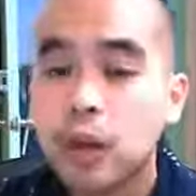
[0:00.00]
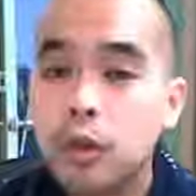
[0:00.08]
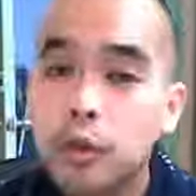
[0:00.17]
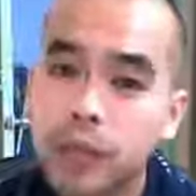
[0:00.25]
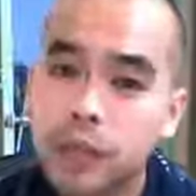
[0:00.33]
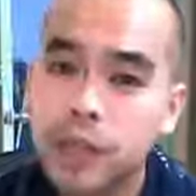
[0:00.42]

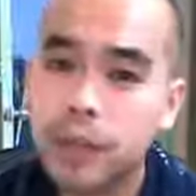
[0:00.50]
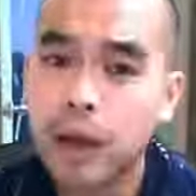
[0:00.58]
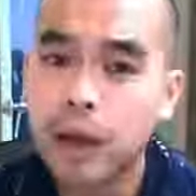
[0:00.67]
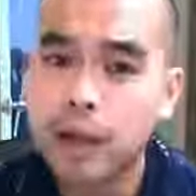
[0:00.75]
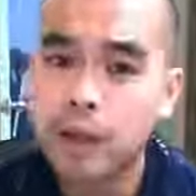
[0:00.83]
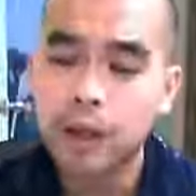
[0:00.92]
lúc mà thi
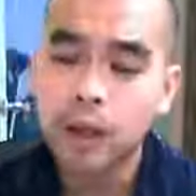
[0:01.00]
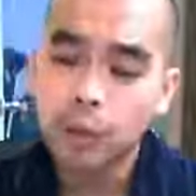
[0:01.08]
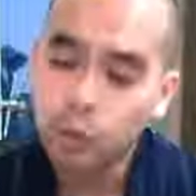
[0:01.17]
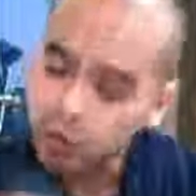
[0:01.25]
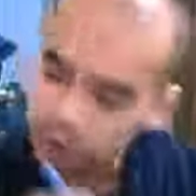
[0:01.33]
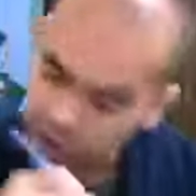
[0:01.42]
bài
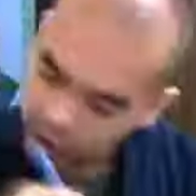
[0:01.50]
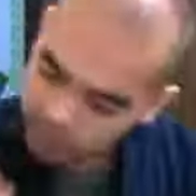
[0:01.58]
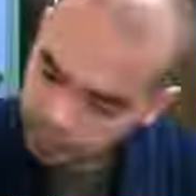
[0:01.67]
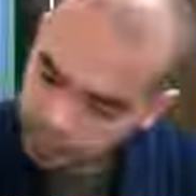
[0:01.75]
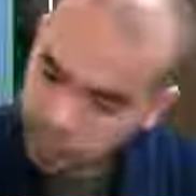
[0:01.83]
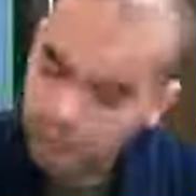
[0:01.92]
Will
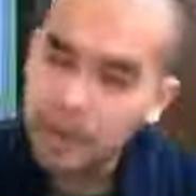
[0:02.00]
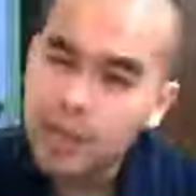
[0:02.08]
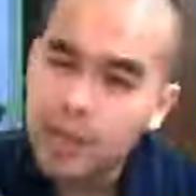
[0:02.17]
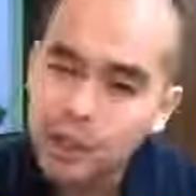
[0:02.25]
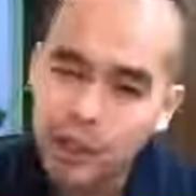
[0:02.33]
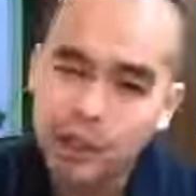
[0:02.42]
viết bài
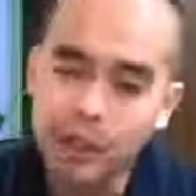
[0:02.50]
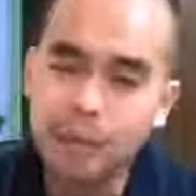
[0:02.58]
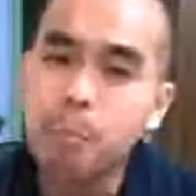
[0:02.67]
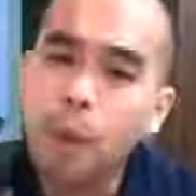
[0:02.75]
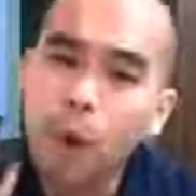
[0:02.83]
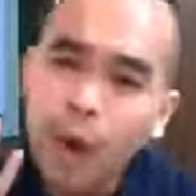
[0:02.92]
mấy trang này
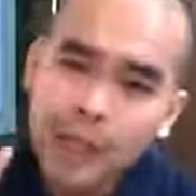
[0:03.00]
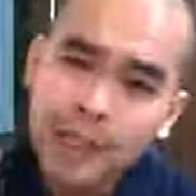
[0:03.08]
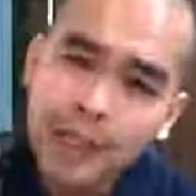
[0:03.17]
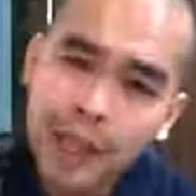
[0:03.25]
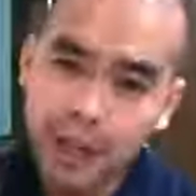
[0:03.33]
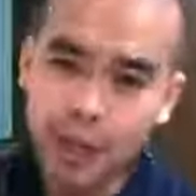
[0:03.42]
mỏi cái
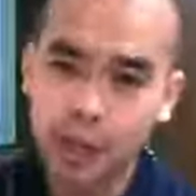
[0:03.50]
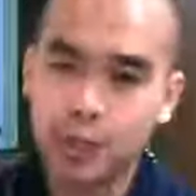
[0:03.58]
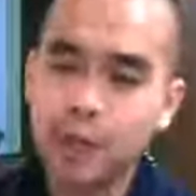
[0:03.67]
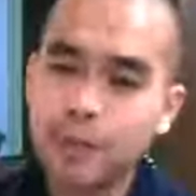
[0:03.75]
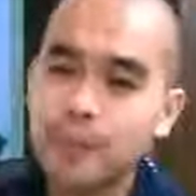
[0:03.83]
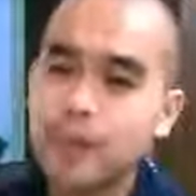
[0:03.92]
tay gần
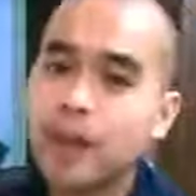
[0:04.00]
chết